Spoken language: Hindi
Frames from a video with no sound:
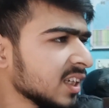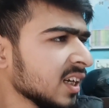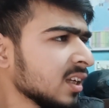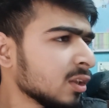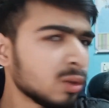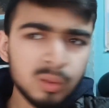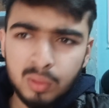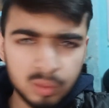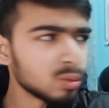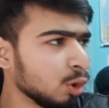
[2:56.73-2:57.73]
अच्छा तो
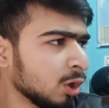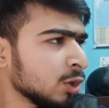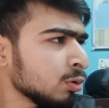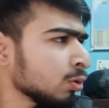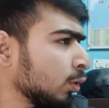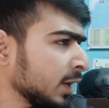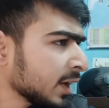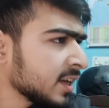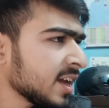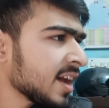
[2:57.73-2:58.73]
गोली दू गोली
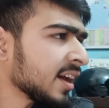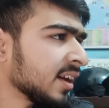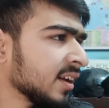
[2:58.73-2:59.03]
रखी है